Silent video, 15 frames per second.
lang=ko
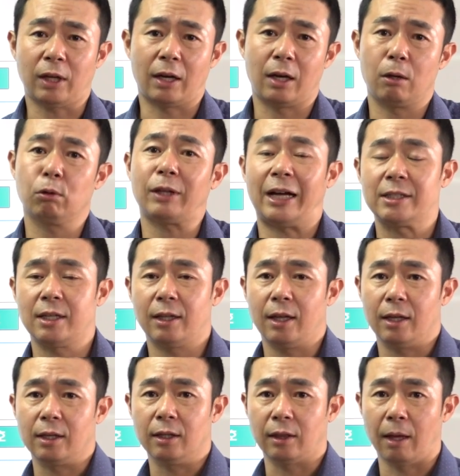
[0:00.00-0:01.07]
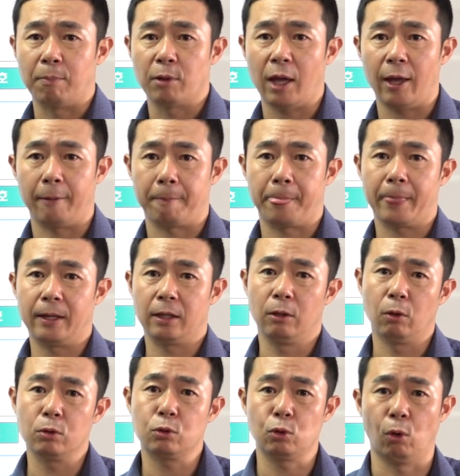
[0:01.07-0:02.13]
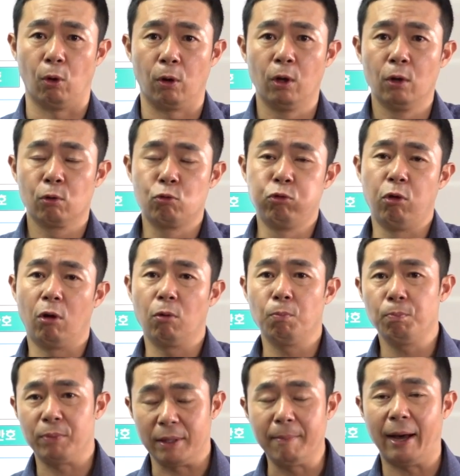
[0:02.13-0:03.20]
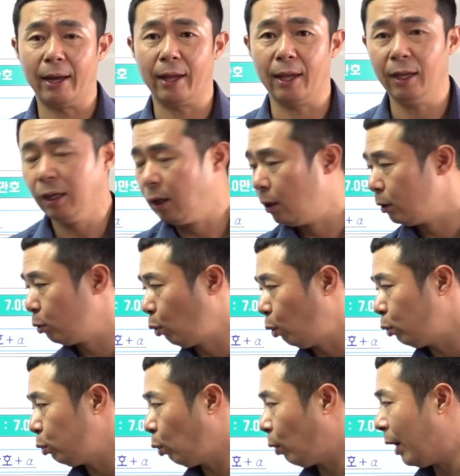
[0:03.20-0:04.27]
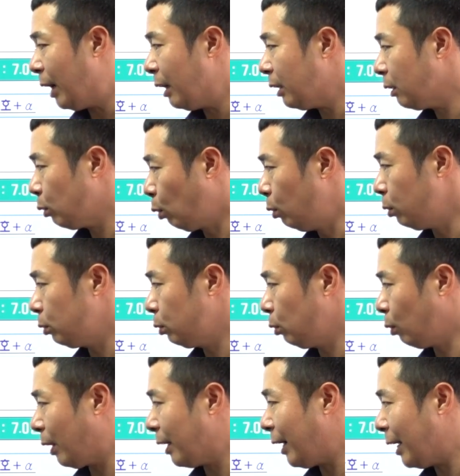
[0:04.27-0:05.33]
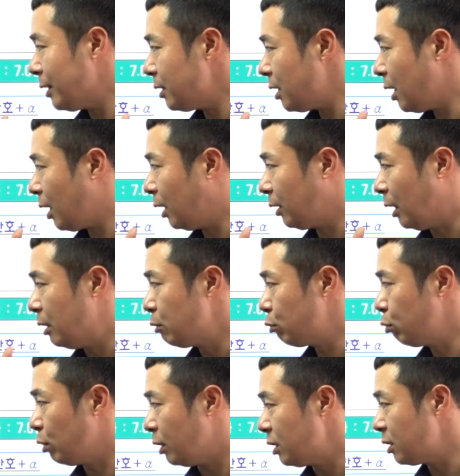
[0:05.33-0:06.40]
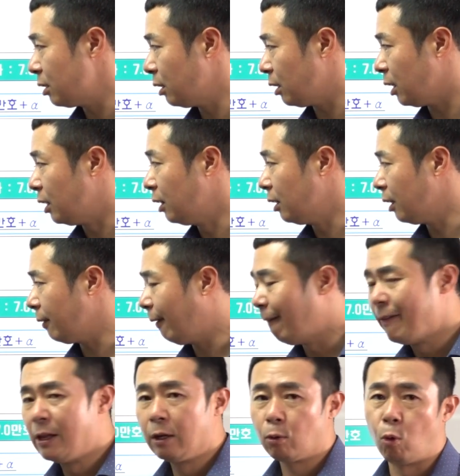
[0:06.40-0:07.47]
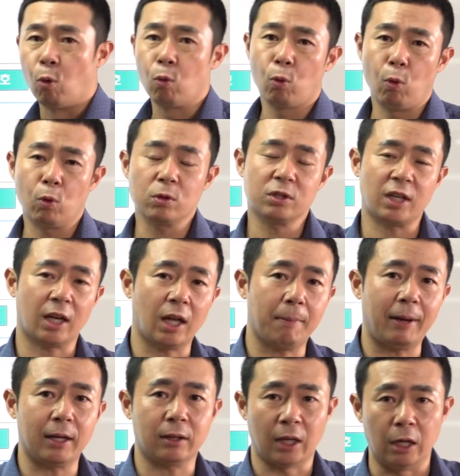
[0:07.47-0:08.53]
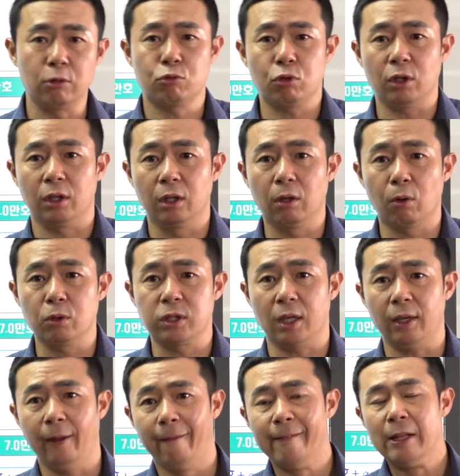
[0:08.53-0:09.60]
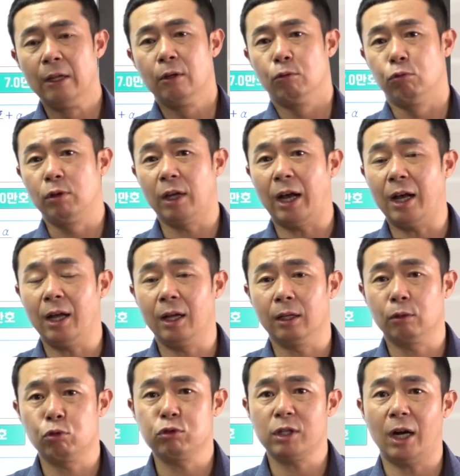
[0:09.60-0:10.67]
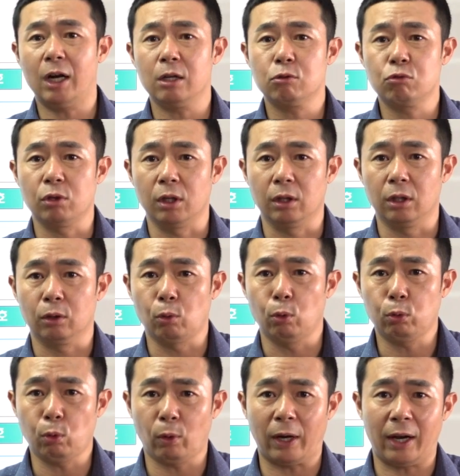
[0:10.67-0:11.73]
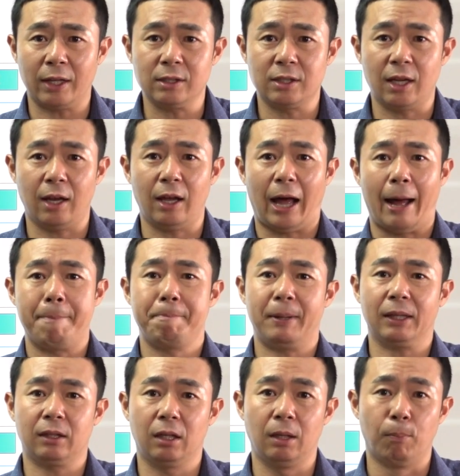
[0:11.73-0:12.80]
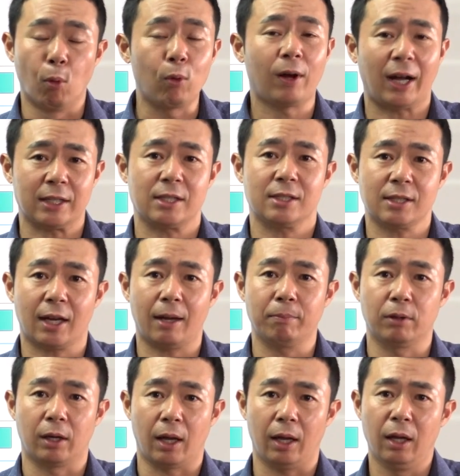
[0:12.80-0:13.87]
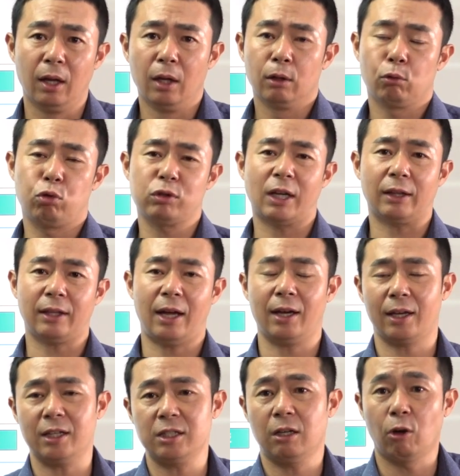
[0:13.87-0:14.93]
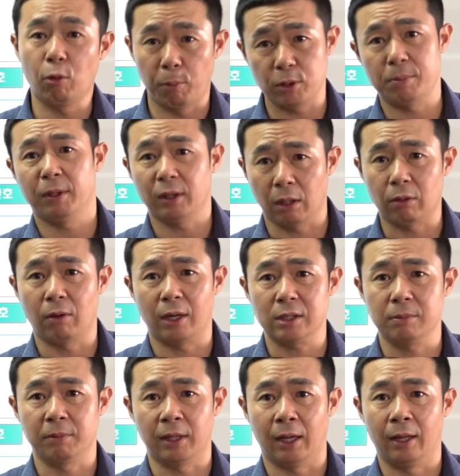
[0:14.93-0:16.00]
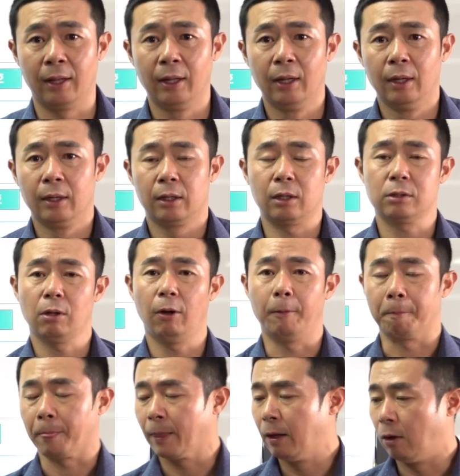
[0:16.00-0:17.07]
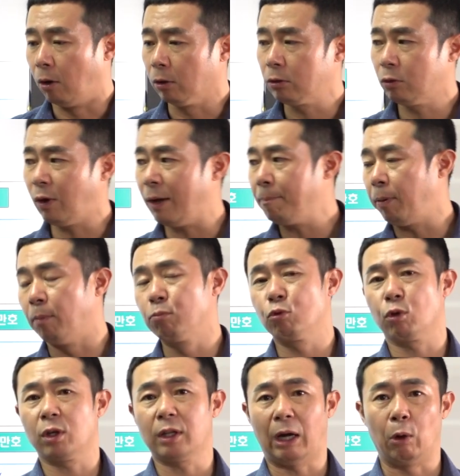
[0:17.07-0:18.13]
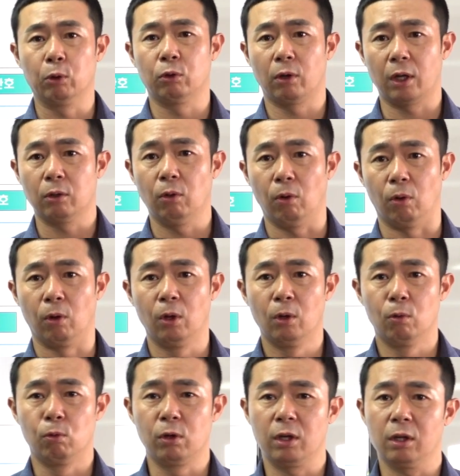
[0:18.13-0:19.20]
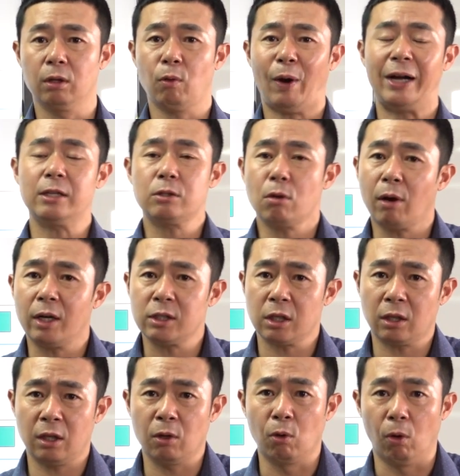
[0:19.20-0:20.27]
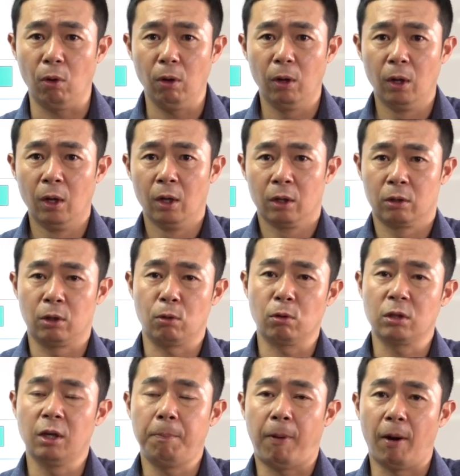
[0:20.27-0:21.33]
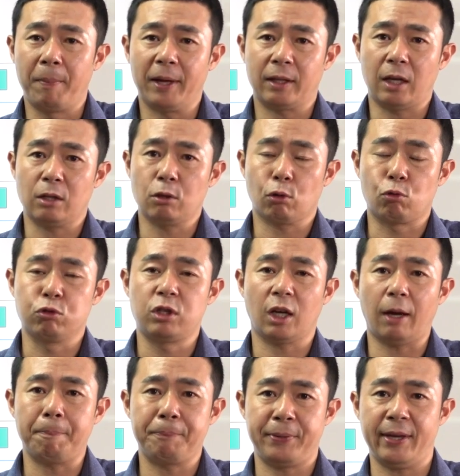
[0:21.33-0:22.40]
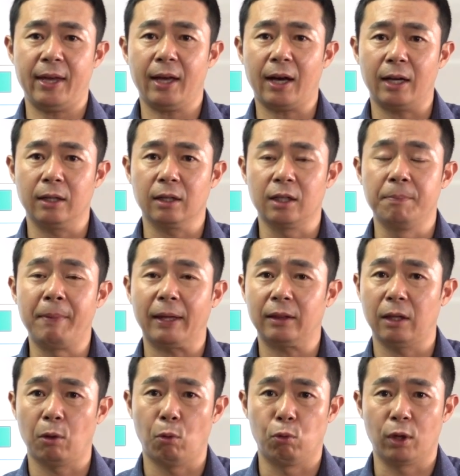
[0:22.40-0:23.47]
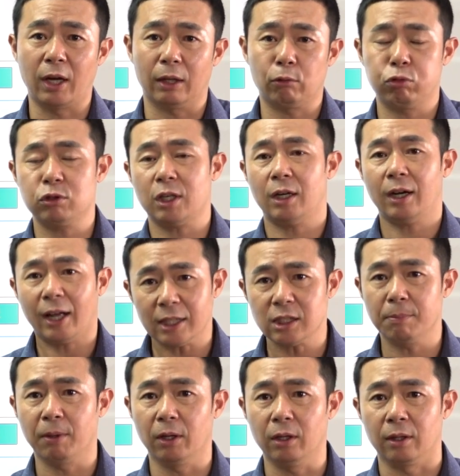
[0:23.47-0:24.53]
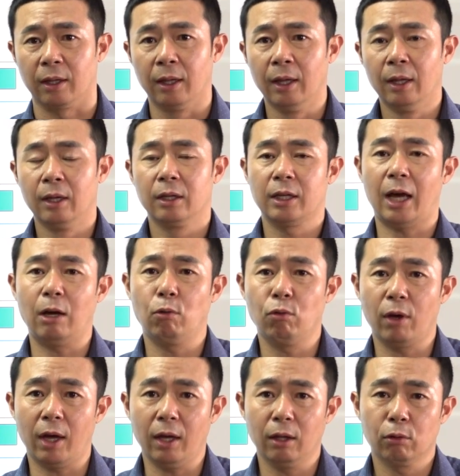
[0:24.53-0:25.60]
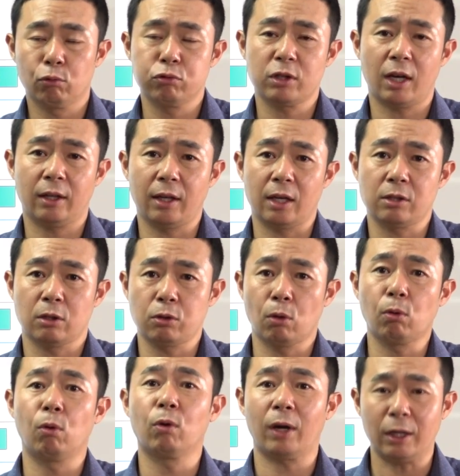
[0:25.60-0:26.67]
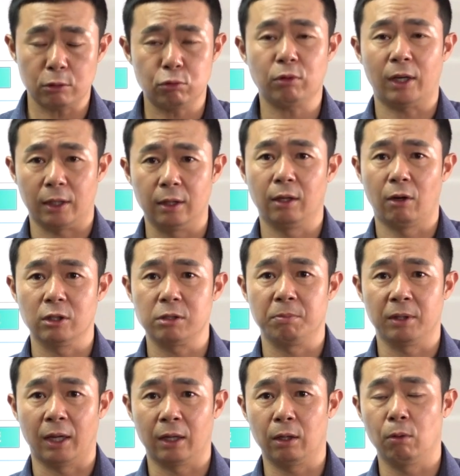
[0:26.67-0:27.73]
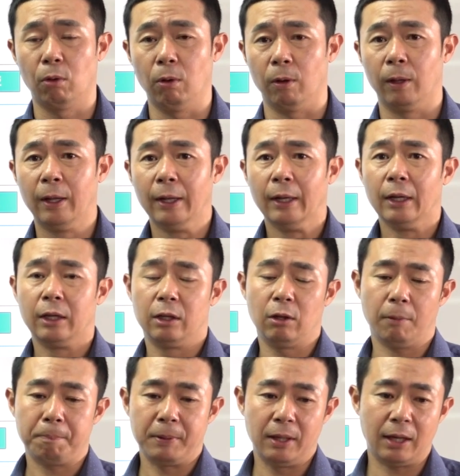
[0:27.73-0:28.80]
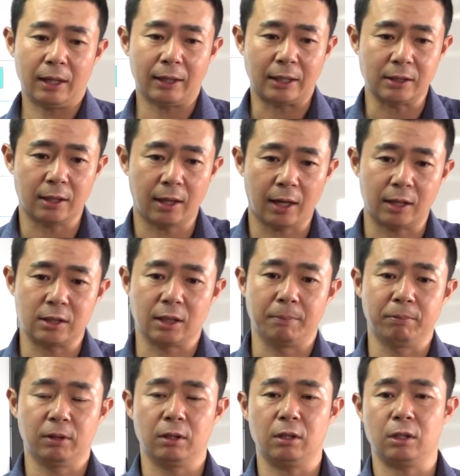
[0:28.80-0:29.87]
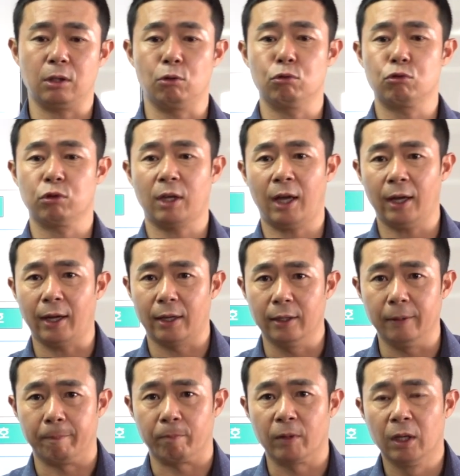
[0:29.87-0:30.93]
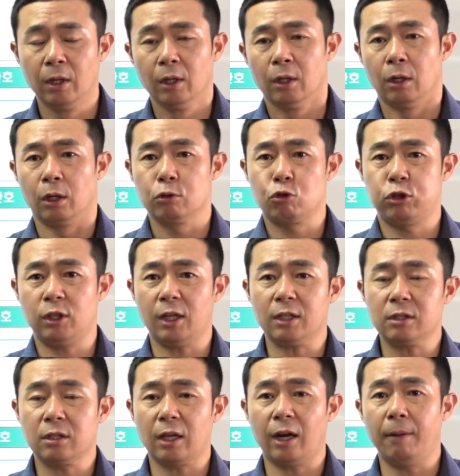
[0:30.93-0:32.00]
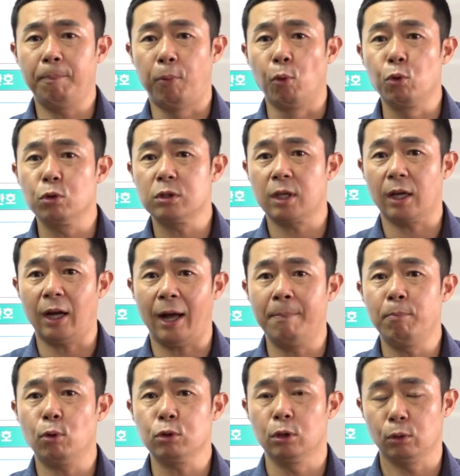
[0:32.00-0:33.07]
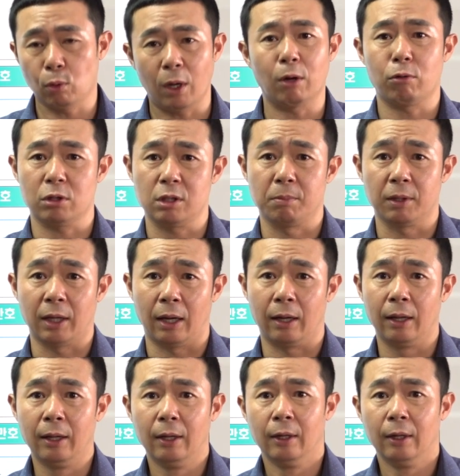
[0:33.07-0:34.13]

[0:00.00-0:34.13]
다가구 다세대이기 때문에 이런 쪽 9억 미만의 똘똘한, 똘똘한 한 채가 될 수 있는 공공 재개발이 될 수 있는 것이 우리가 투자할 수 있는 똘똘한 한채의 아파트를 못 가진 사람들의 투자 타겟이라고 보시면 될 것 같습니다. 그래서 어떠한 법률이 나오더라도 우리는 활성화시키고 그리고 그 법에 대해서 규제가 피해가는 금액대로 우리가 투자를 하시면은 향후에 투자에 대해서 성공을 할 수가 있는 것입니다. 그리고 이런 빌라 다세대가 지금 뜨는 이유 중에 하나는 어, 취득세랑 보유세가 한 몫을 또 하고 있습니다.